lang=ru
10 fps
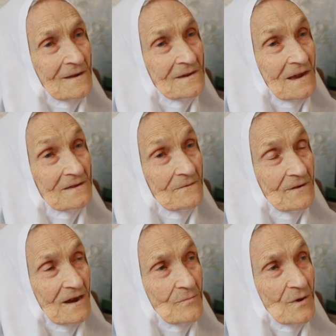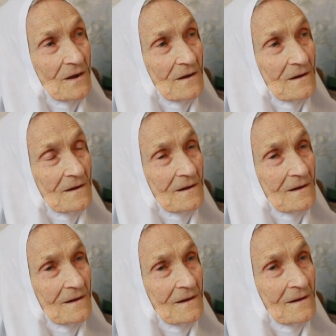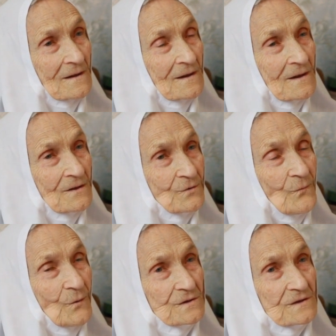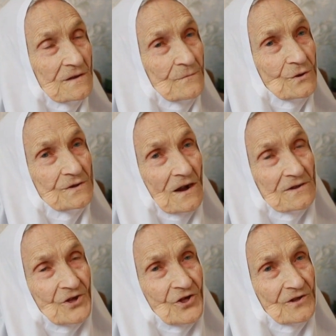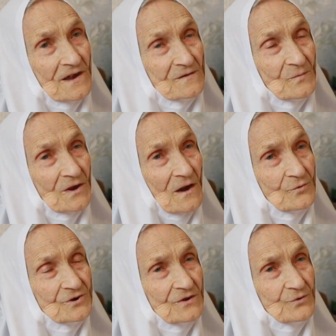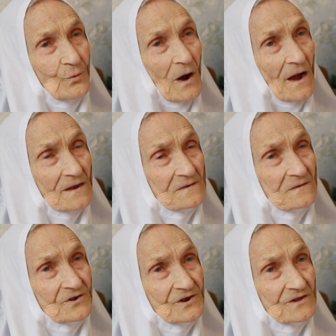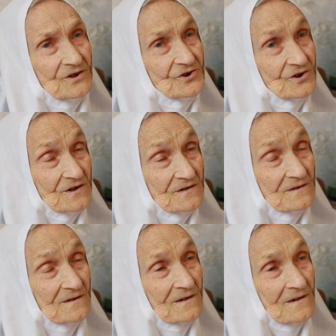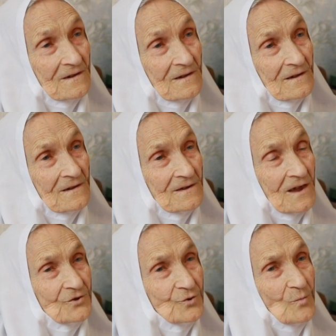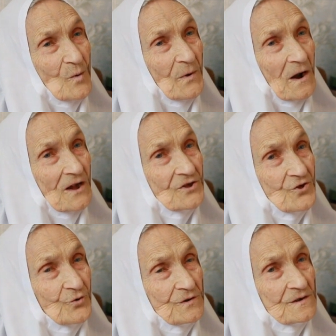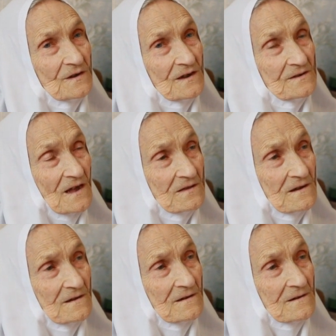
за это время. Ну вот, вот так началась моя уже другая совершенно жизнь. Я дома пока ничего не сказала.